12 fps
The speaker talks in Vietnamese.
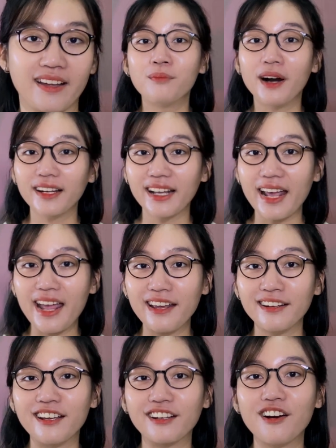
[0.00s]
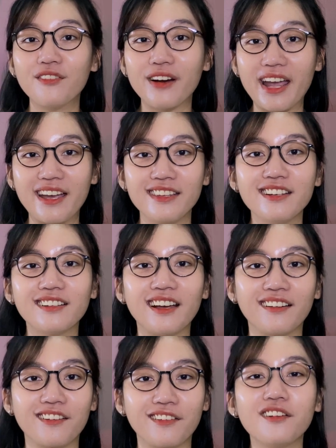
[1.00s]
mới nghe thì có vẻ như là
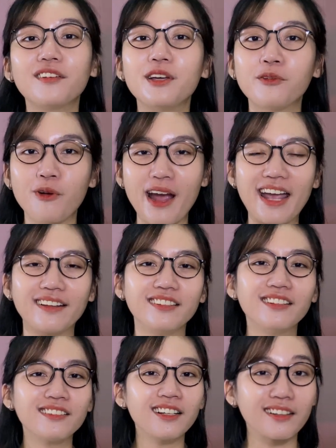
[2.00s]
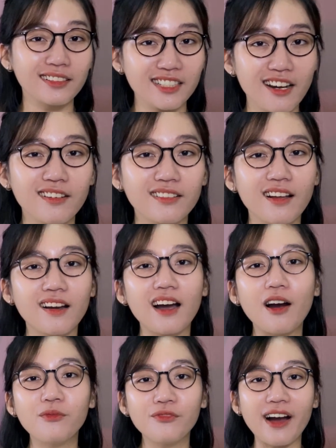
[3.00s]
nó rất liên quan nhưng thực chất nó
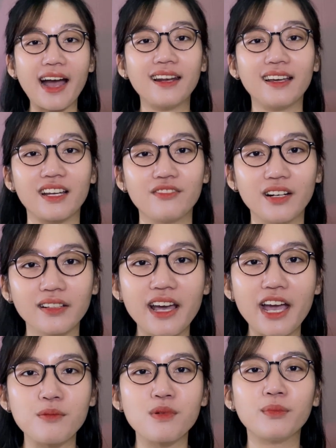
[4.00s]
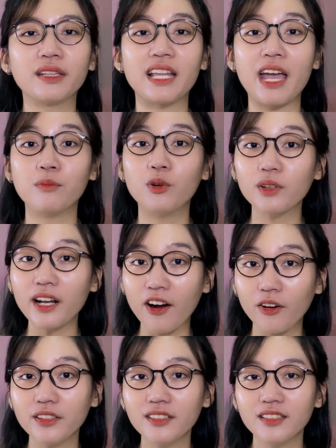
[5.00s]
không phải là cái vấn đề mà mình đang muốn nói